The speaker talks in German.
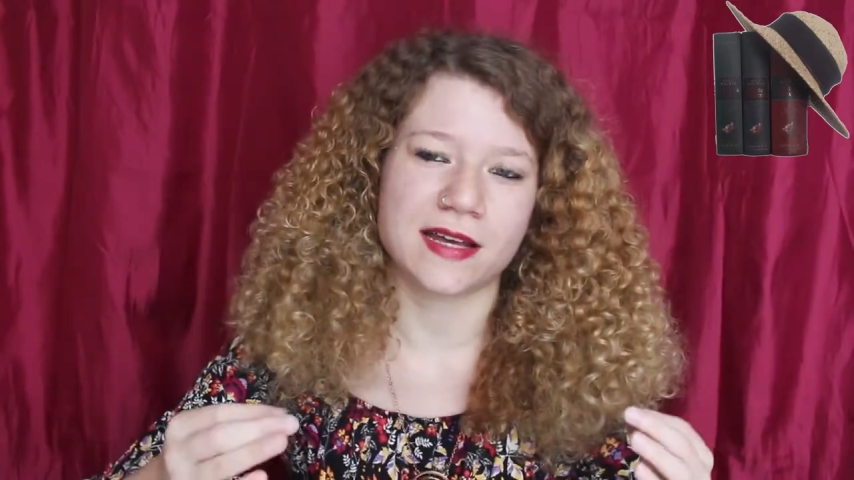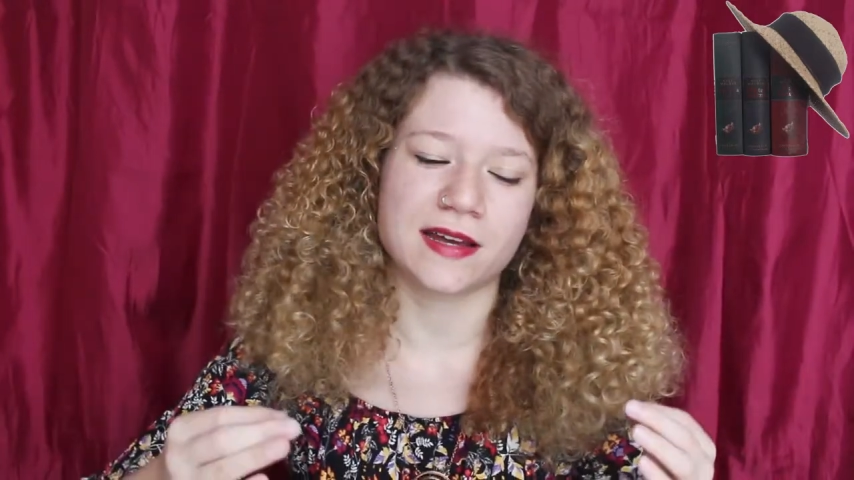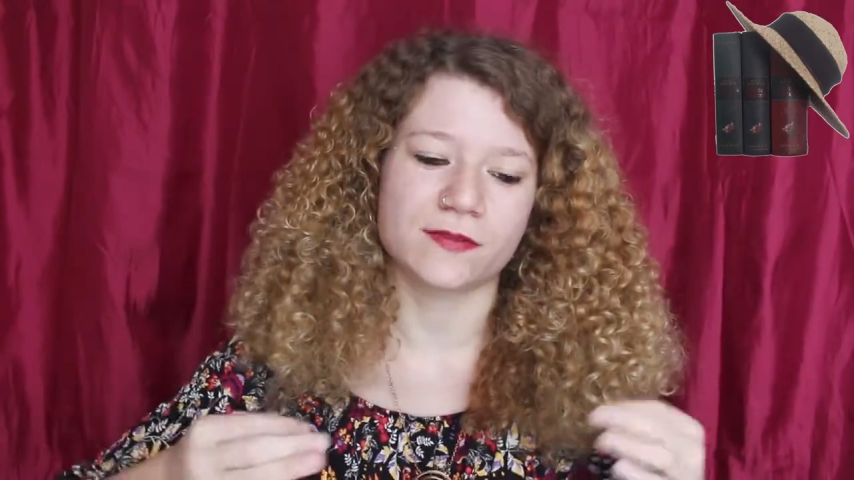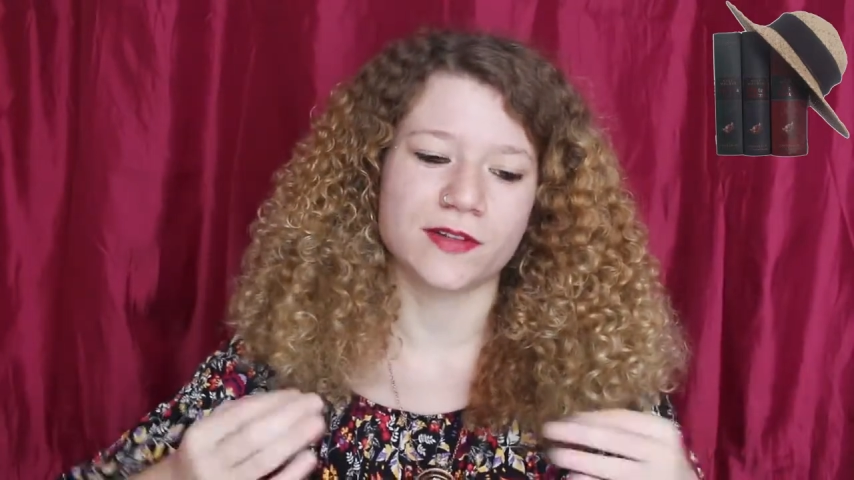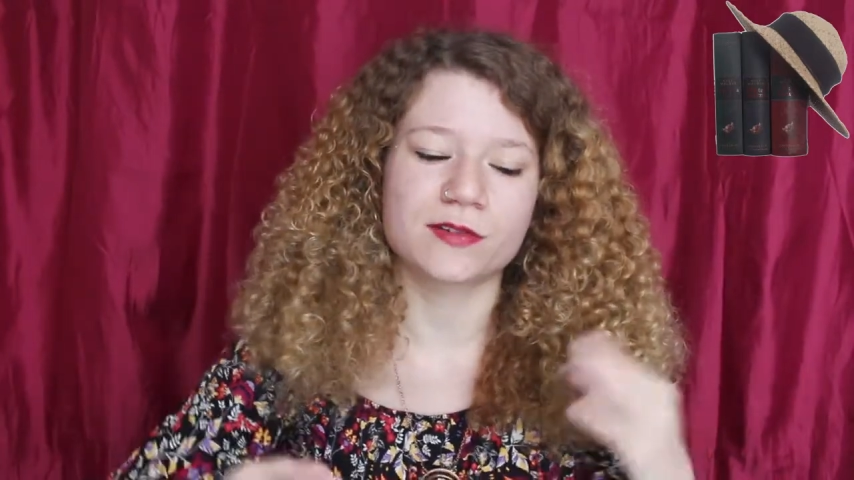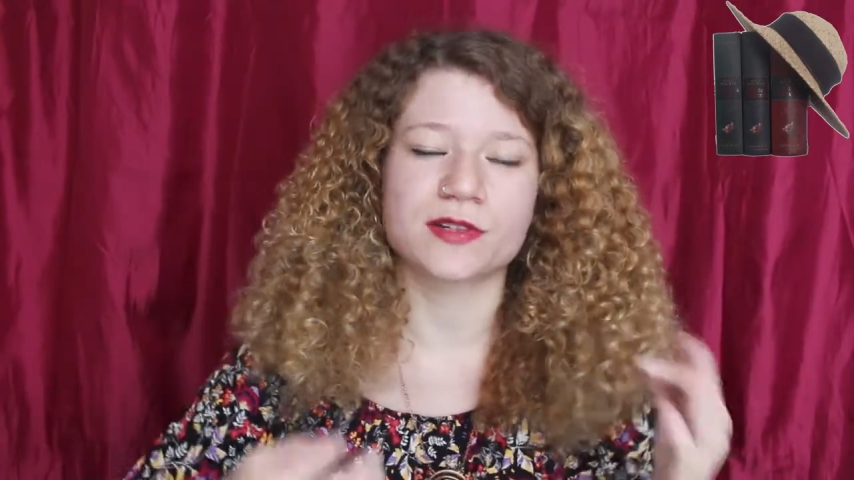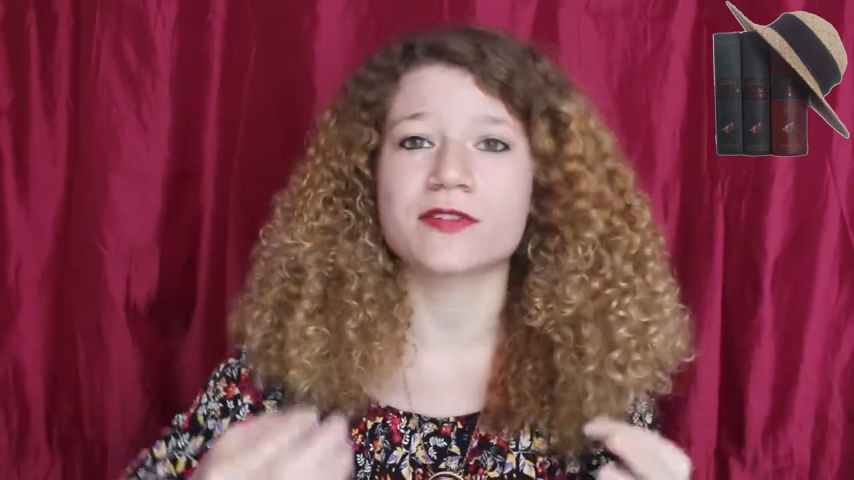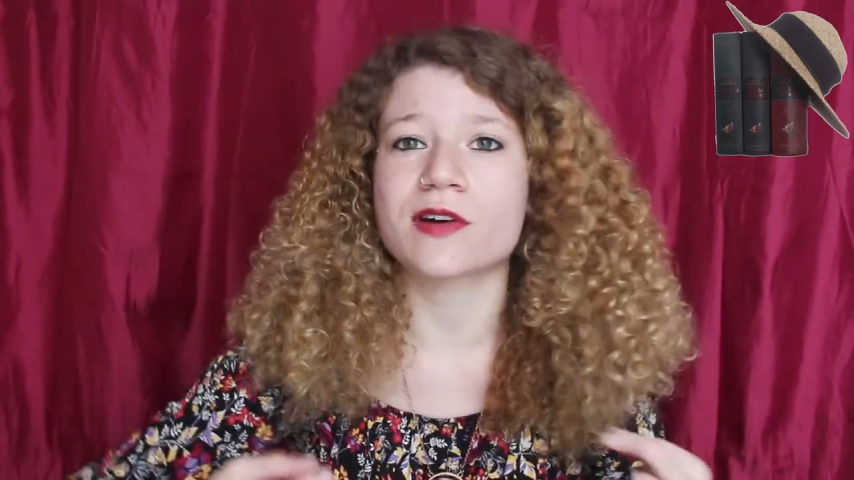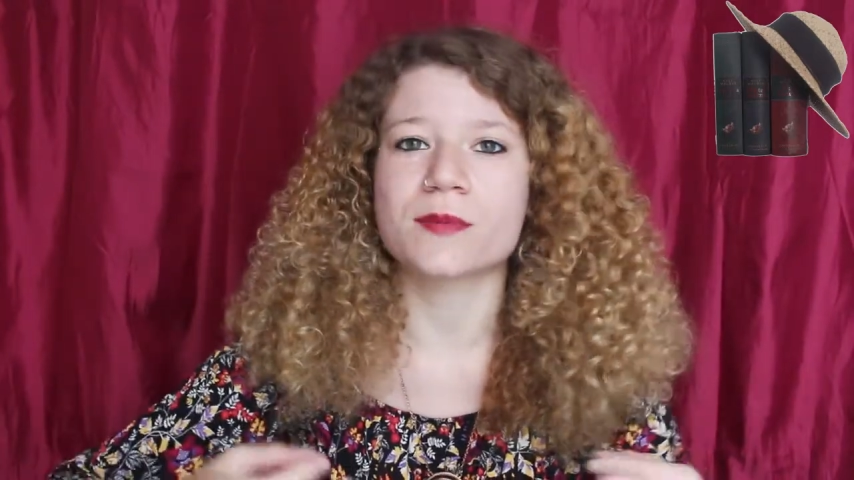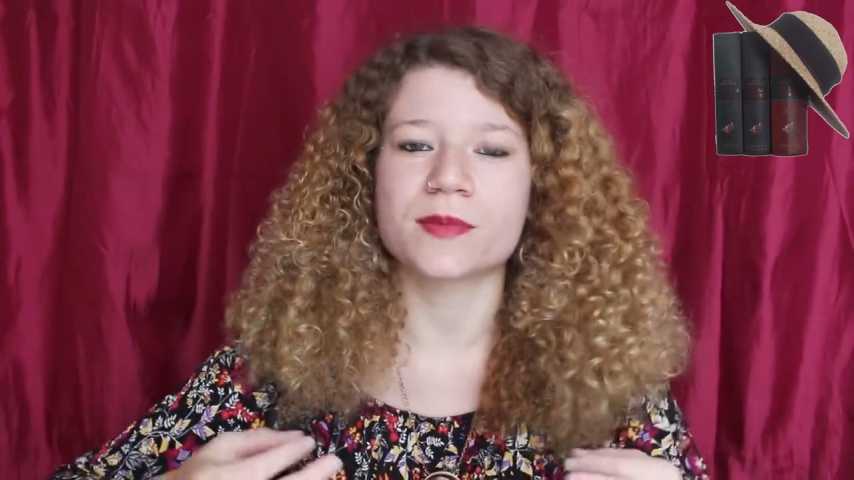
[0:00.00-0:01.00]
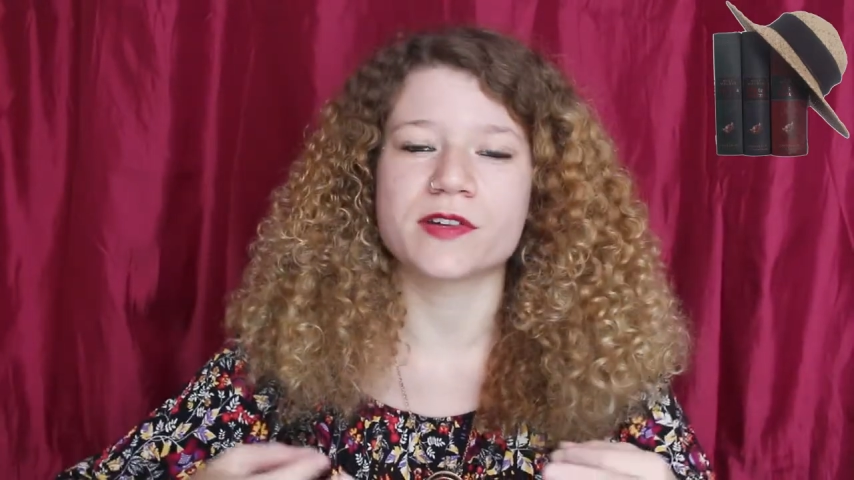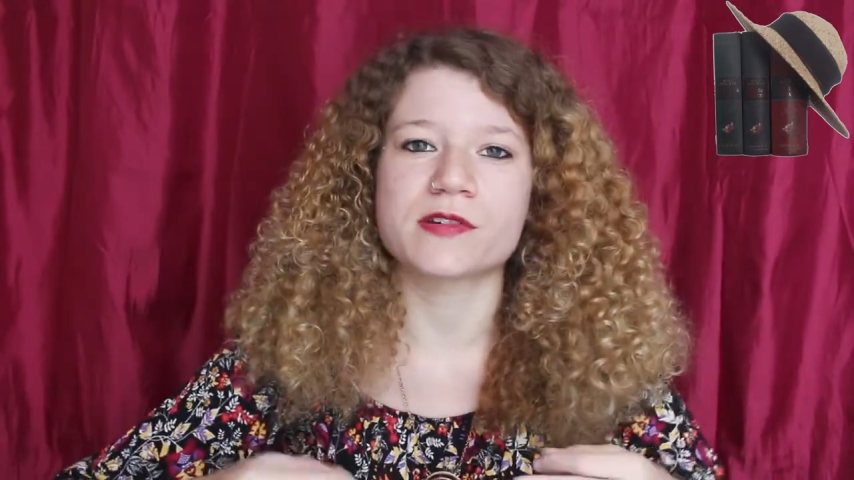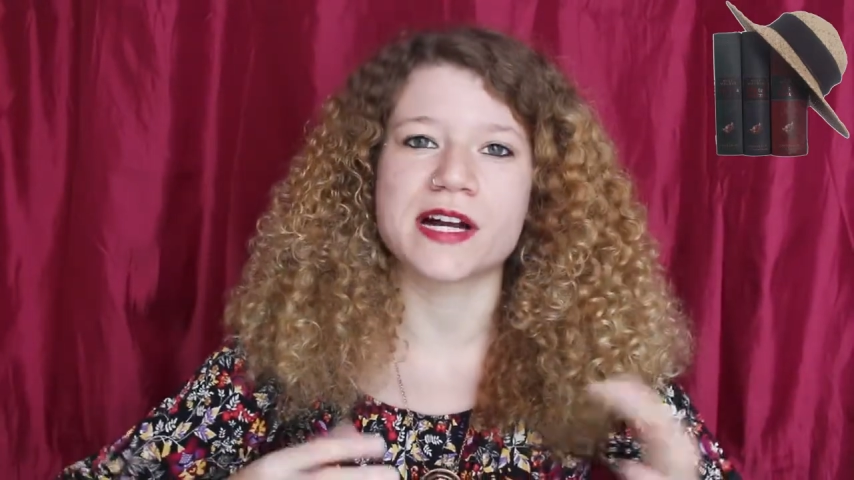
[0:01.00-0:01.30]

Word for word: der Entwicklung der Frauenbewegung